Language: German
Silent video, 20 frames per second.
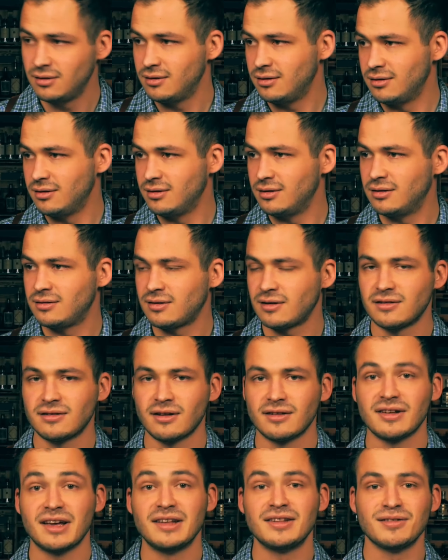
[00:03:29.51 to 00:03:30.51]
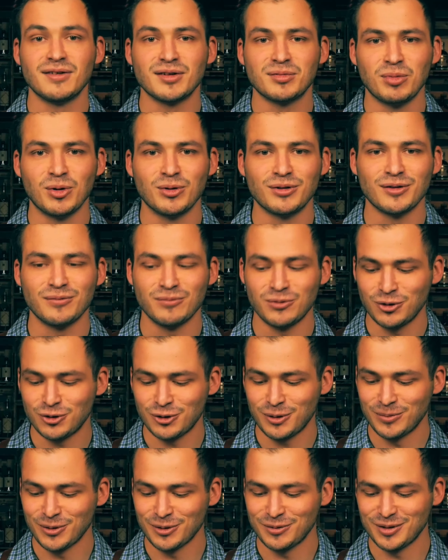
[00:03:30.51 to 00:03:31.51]
äh, das ist das Einzige, was bei uns auf den Tisch
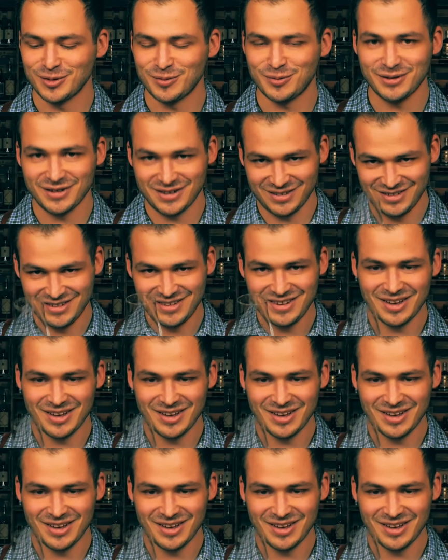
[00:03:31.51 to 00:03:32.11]
kommt, auf jeden Fall.